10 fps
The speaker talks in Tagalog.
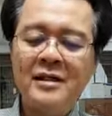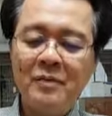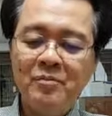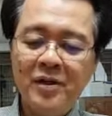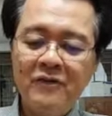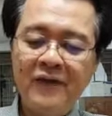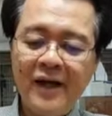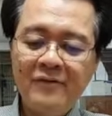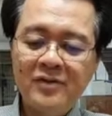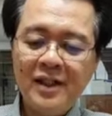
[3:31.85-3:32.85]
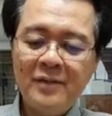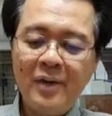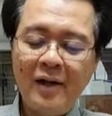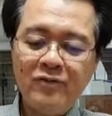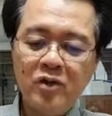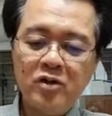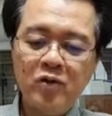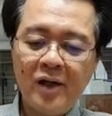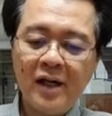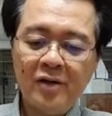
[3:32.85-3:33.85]
Number five tip out of
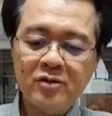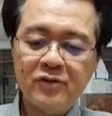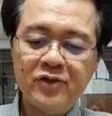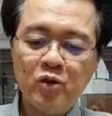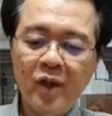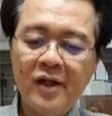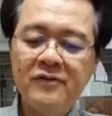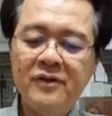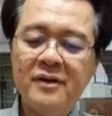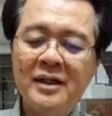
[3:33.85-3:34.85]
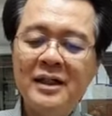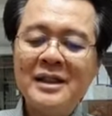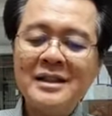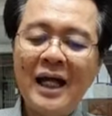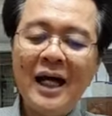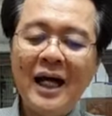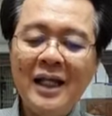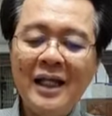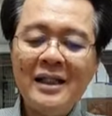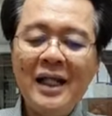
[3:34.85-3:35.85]
12, out of 12
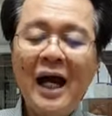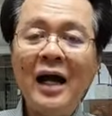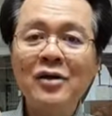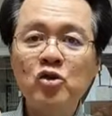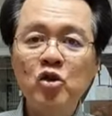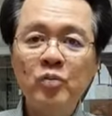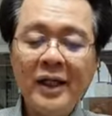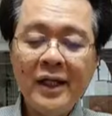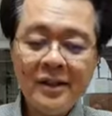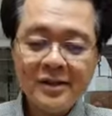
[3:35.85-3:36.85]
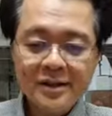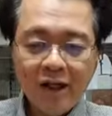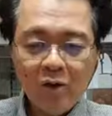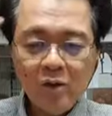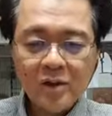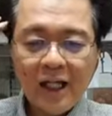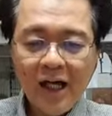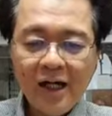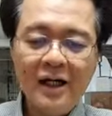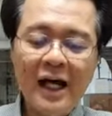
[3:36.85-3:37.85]
tanggalin ang dumi sa
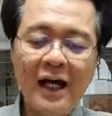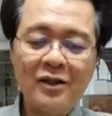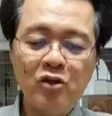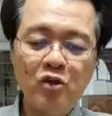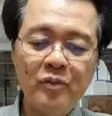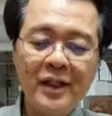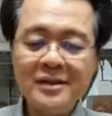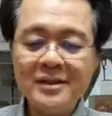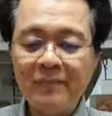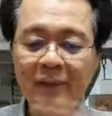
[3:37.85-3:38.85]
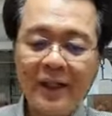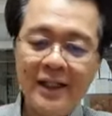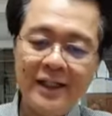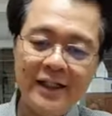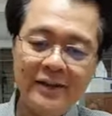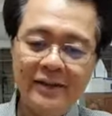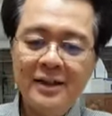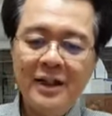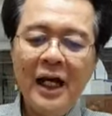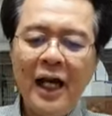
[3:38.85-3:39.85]
utak at dumi sa paligid.
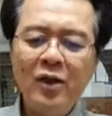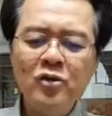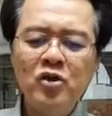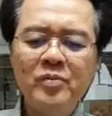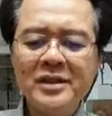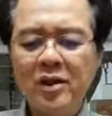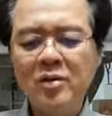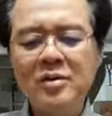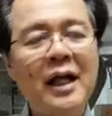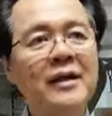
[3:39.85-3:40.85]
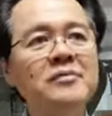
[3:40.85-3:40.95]
Anong dumi sa utak?